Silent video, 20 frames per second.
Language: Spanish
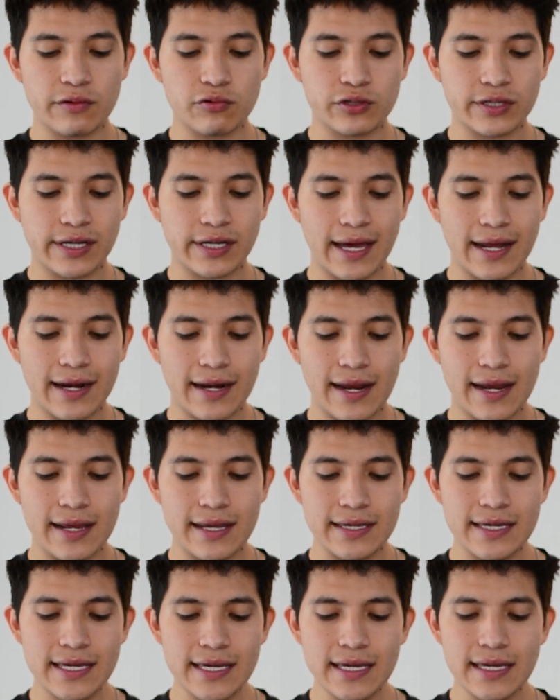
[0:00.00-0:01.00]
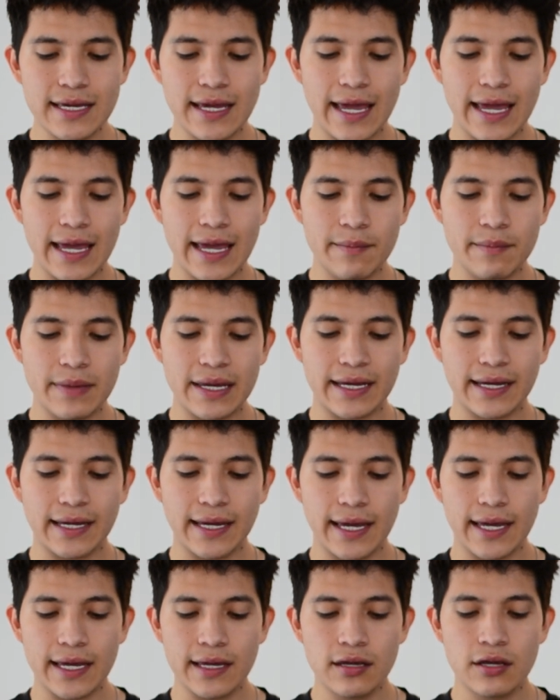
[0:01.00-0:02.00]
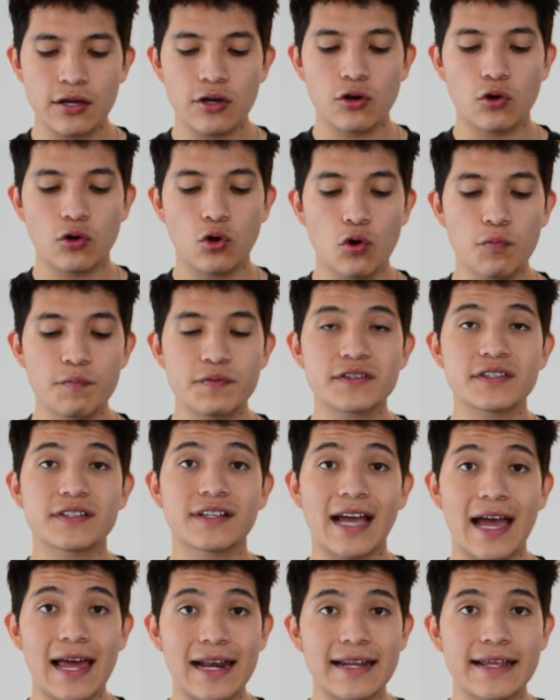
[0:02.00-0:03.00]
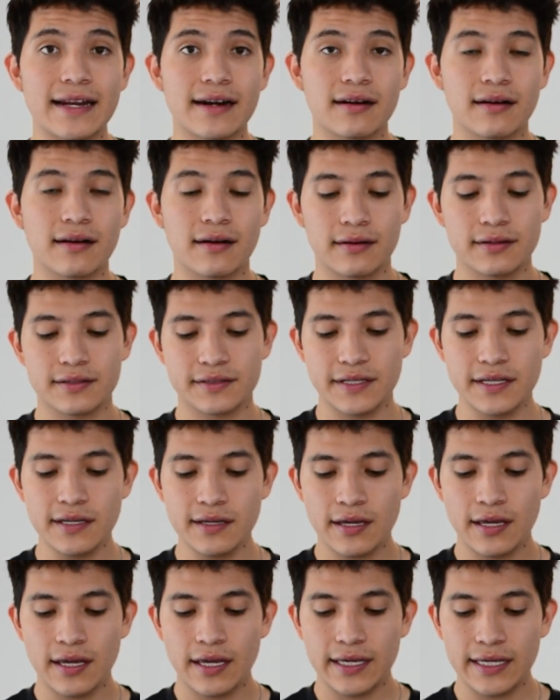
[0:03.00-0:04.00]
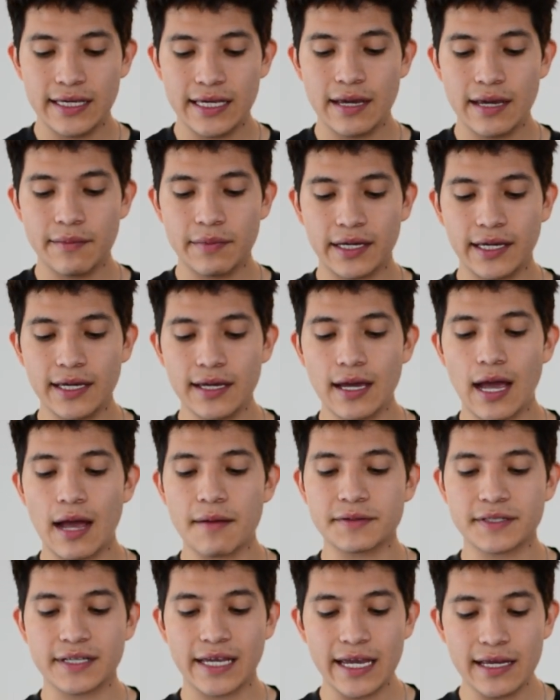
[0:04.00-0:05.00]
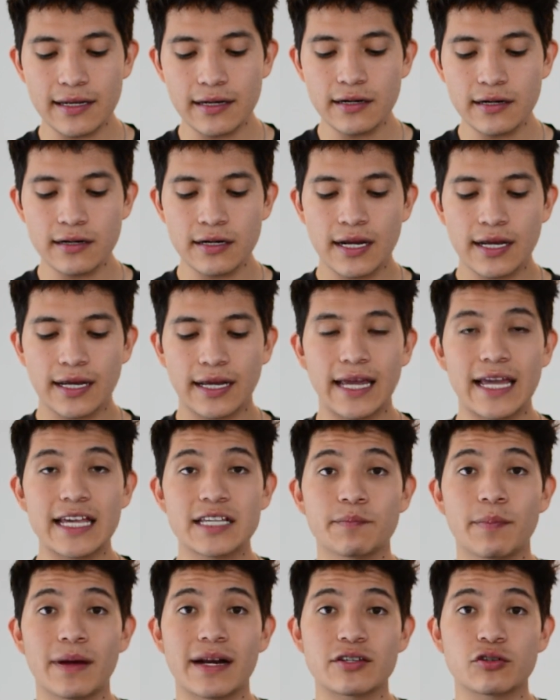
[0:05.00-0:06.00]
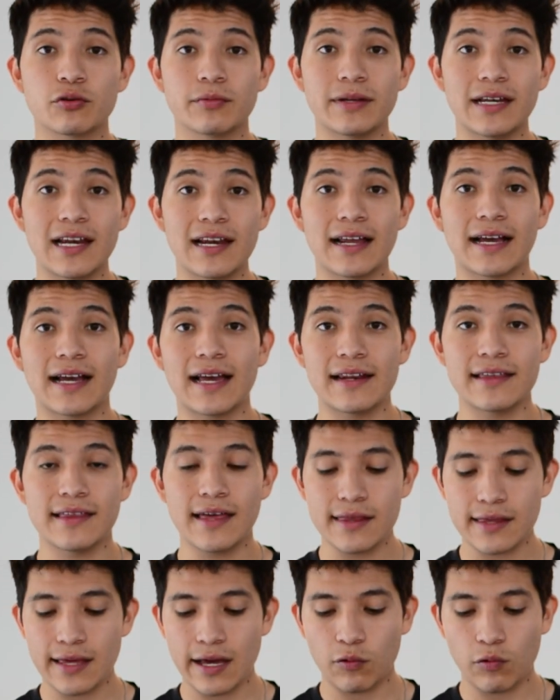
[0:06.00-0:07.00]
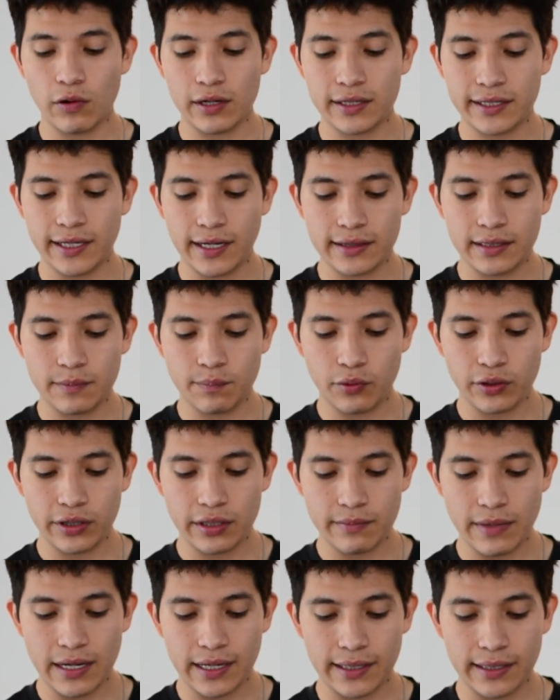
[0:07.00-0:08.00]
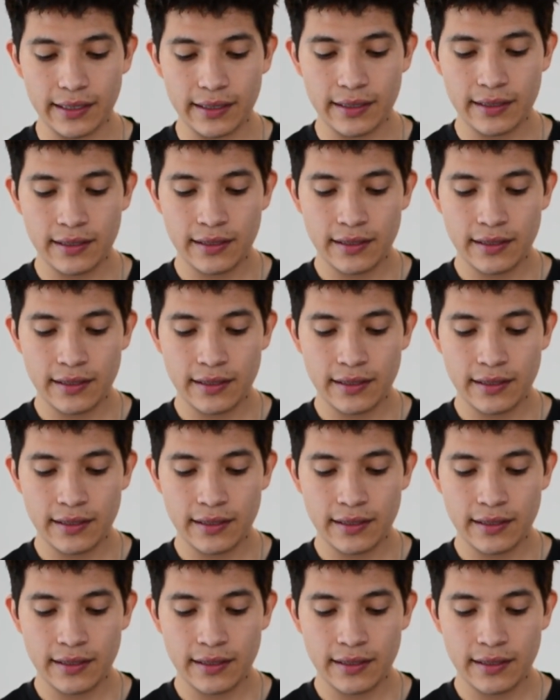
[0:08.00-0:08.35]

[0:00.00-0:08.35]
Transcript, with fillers: a buscar IMG Upscaler, ¿sí? IMG Upscaler, que es para subirle la calidad a cualquier tipo de imagen.